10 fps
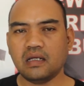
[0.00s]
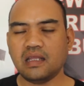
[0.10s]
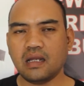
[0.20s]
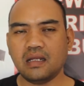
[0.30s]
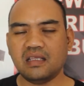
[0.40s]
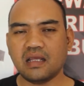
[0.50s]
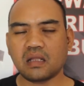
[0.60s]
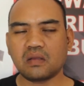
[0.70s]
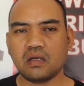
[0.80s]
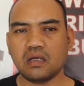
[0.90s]
dia ya,
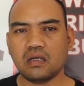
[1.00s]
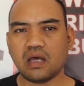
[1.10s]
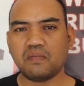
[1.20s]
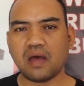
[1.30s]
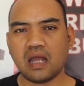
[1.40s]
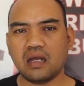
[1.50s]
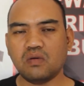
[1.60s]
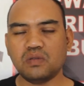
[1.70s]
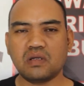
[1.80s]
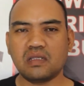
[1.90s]
dijerat uh, eh, apa ada
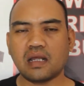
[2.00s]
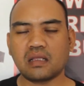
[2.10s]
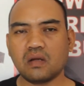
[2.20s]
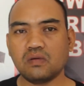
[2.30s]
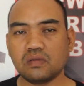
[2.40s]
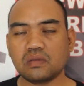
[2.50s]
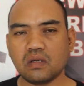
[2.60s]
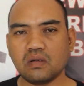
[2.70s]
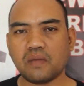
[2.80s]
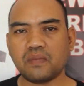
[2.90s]
unsur jeratan
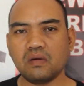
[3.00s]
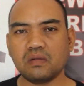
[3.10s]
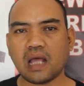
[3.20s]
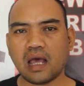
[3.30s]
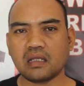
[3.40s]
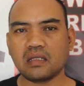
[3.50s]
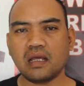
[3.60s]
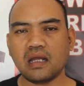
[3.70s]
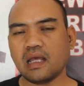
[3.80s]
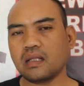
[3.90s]
apa hutang
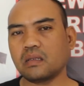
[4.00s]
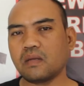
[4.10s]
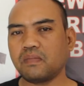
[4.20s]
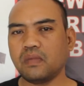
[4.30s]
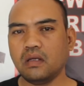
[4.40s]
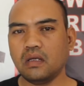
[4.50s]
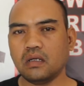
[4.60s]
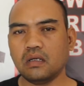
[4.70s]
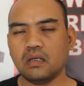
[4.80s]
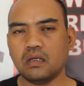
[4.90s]
sehingga dia tetap
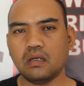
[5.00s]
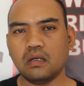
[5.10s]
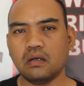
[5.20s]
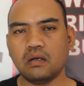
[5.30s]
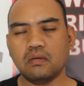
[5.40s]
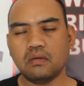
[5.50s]
uh,